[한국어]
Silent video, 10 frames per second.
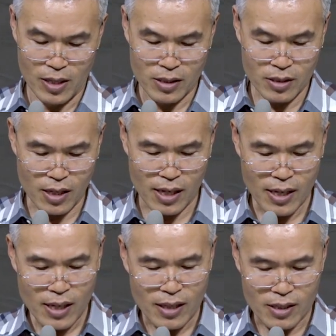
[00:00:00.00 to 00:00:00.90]
그러니까
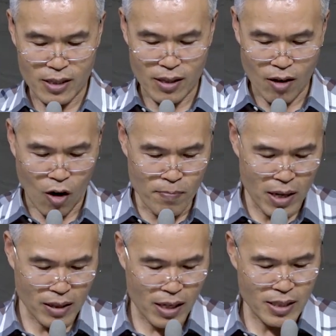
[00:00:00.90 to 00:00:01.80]
어,
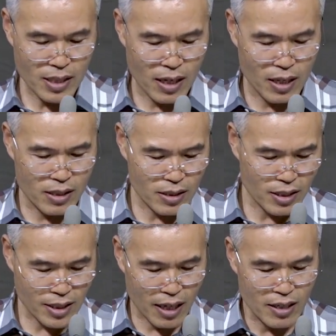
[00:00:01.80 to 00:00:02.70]
엄마 딸 사이, 어,
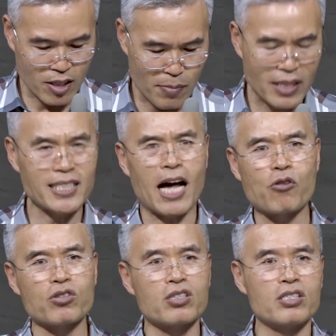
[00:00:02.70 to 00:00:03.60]
사이에서 막
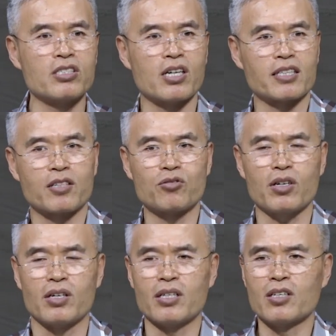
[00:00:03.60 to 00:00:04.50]
싸우고 그러는 것
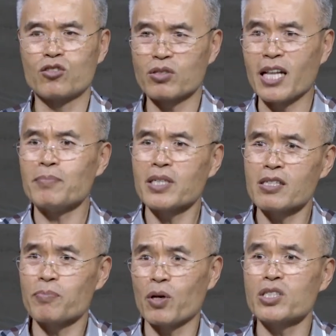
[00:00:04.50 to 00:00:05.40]
같아도요. 우리
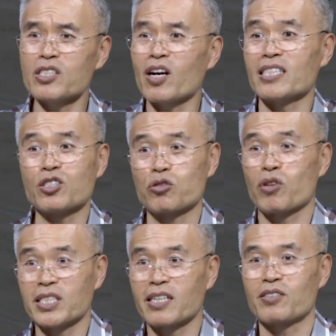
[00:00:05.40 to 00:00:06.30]
남자들 별로 신경 안 쓰셔도
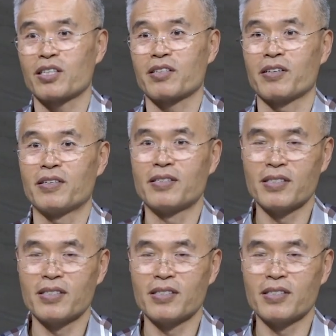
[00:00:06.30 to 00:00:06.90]
괜찮을 것 같아요.